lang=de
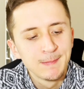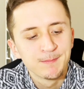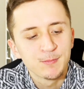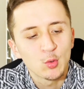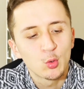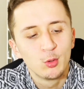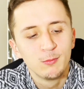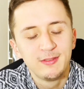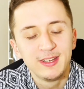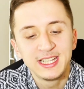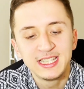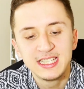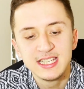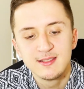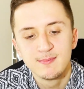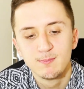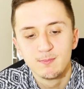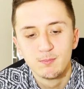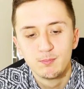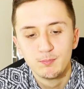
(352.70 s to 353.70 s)
Und wegen
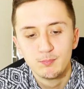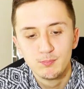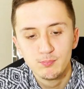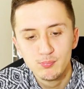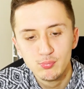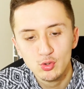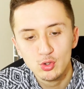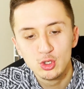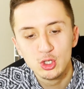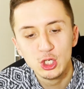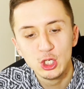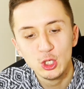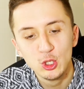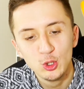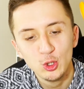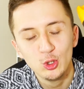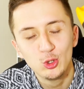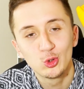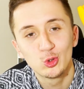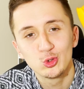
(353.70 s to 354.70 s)
diesem
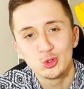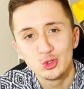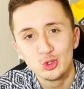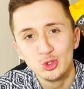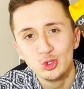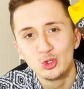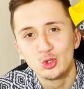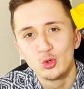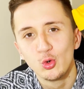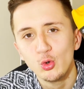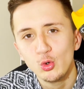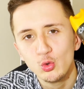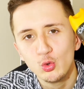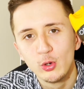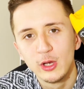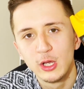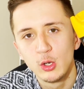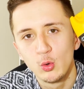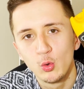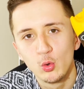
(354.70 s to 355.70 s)

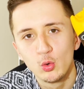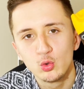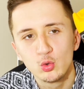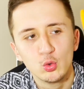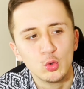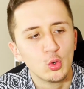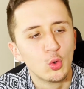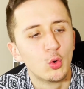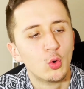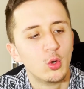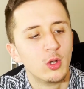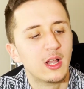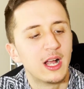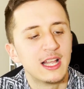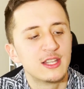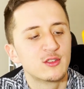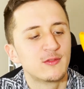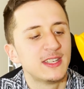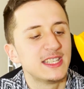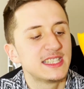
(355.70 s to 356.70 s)
Butylhydroxyltoluol.
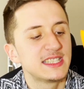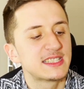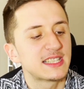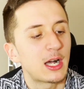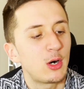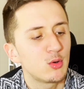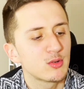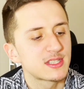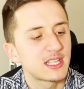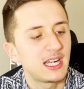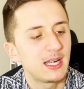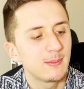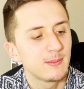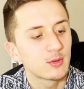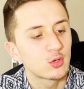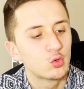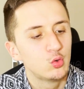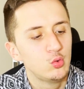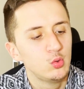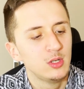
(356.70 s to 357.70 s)
Also wenn sie es raus haben,
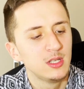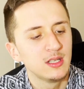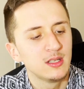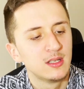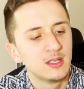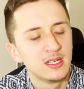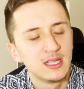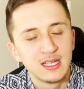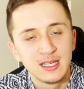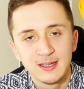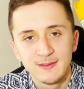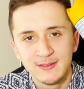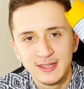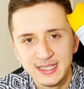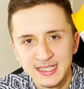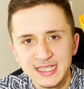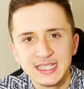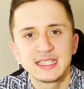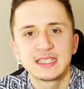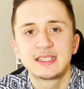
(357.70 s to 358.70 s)
cool, wenn
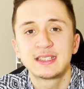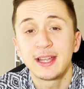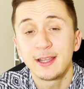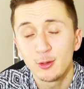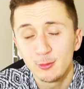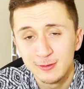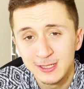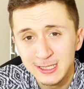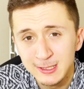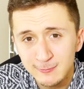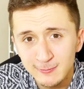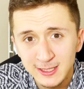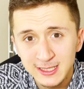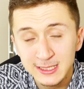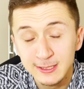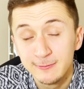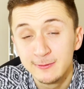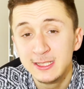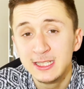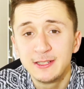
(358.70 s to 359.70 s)
nicht, dann auf jeden Fall die
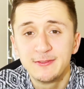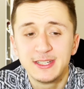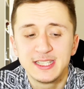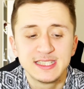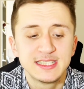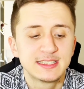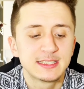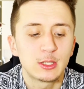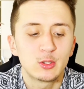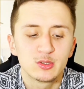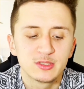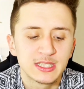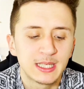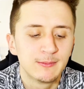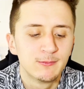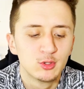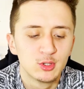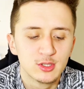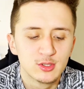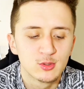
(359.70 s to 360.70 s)
4. Wenn sie es raus haben,
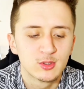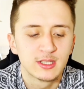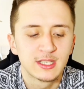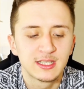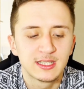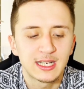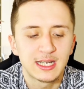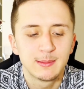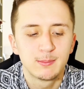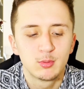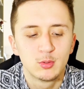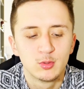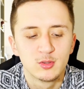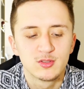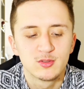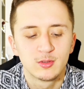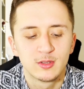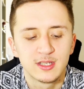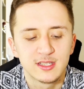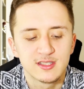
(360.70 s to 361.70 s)
würde ich sogar eine 3 plus
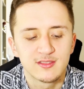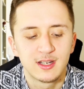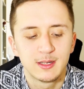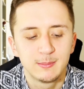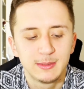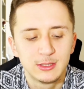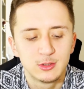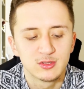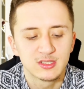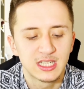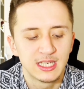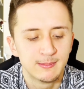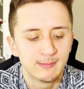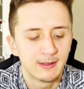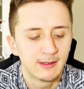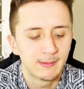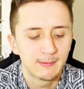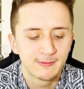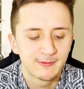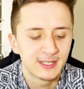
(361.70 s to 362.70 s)
oder 2 minus geben.
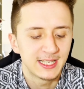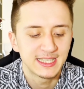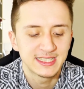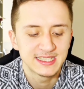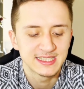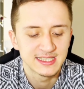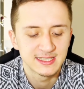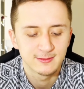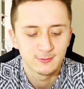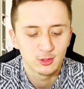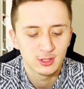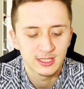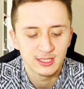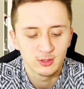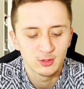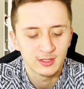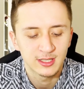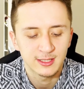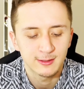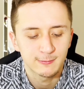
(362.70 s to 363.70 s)
Aber vielleicht ist es wirklich
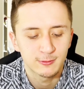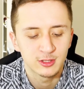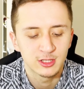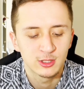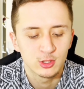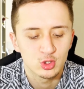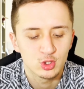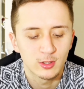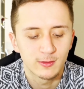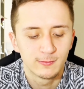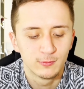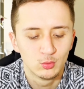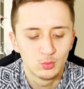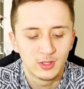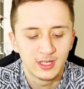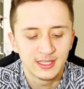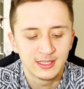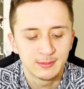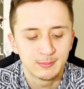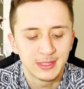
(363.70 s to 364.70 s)
irgendeiner von den Stoffen, nur
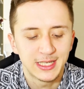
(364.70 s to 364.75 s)
halt mit